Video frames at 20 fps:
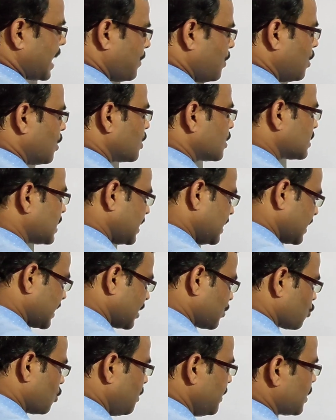এবং
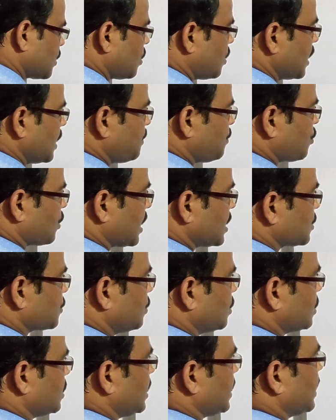তাদেরকে সমীকরণে প্রকাশ
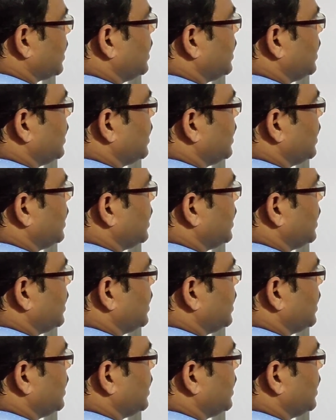করতে